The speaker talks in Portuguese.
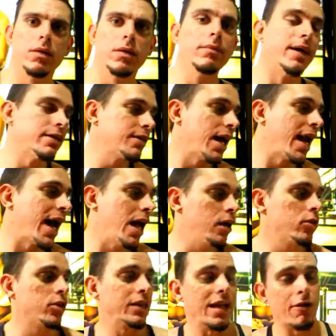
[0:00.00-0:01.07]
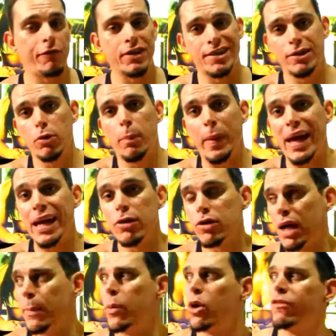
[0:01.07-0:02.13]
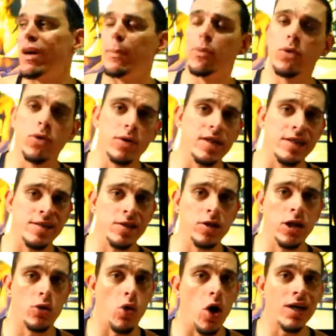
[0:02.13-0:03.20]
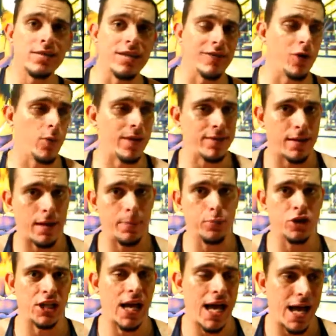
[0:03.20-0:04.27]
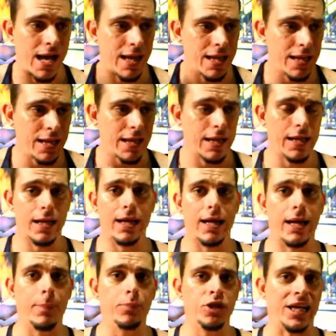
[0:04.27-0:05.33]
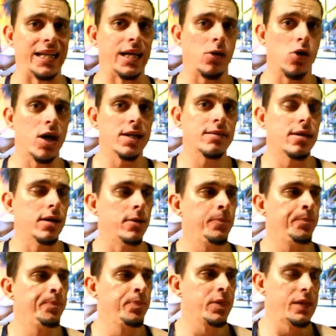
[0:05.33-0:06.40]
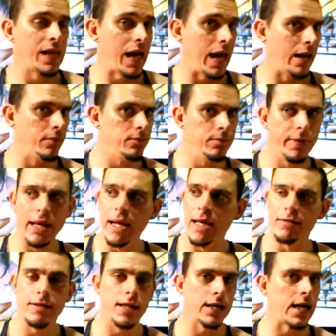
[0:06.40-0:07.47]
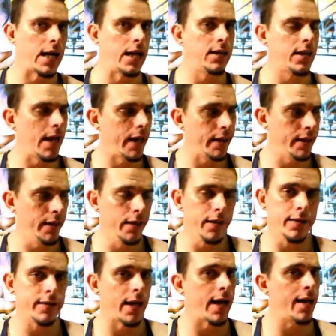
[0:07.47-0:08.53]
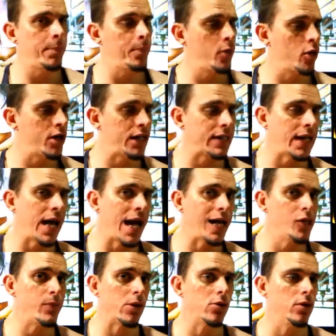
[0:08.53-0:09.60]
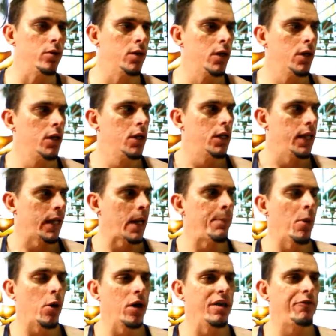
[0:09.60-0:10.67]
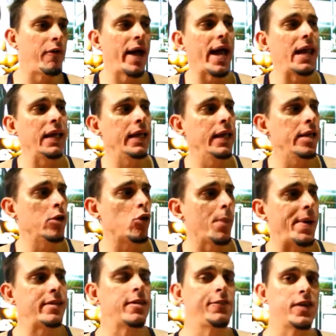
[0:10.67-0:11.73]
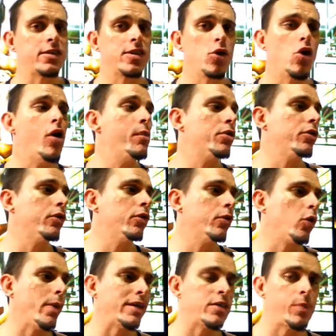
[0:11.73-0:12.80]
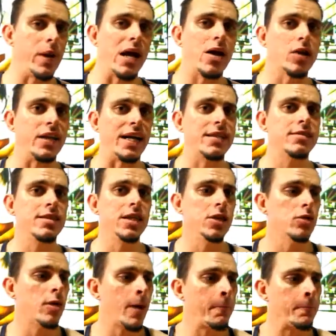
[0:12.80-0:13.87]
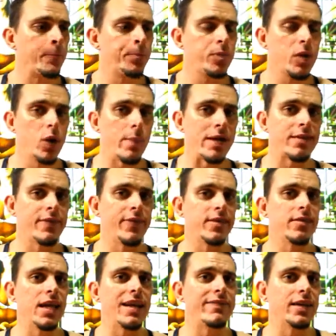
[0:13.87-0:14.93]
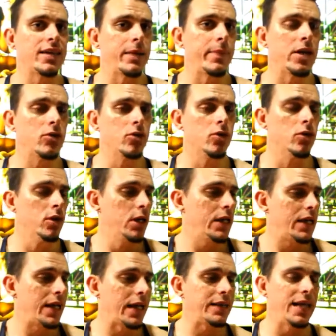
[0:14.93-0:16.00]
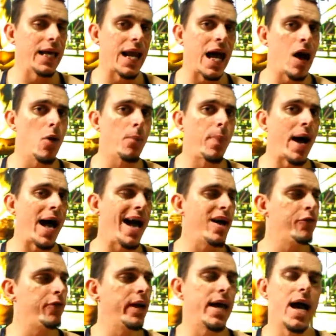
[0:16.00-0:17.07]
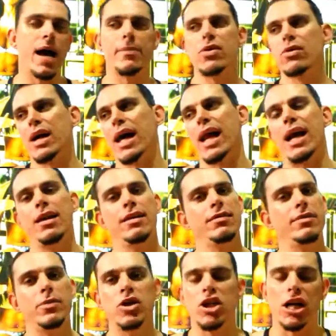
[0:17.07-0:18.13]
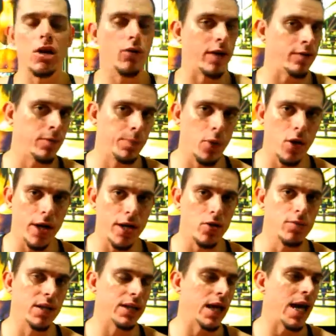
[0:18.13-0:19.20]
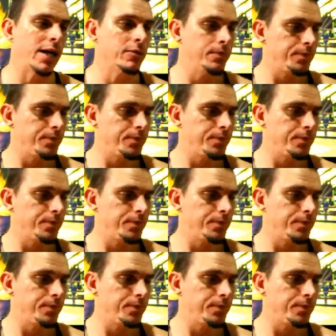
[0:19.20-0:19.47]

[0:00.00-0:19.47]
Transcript: Mas caralho, você tava tá fazendo peito, daqui a pouco vai pro exercício de costa, começa a puxar, uh, puxar da costa. Tá, beleza, né, cara? Até aí já, pô, já tá errado o bagulho. Daqui a pouco ele vai ali e começa a fazer ombro, começa a pegar o terzinho, começa a fazer levantamento lateral, pá. Eu falei, ah, meu caralho, esse bicho aí não conhece porra nenhuma, tá?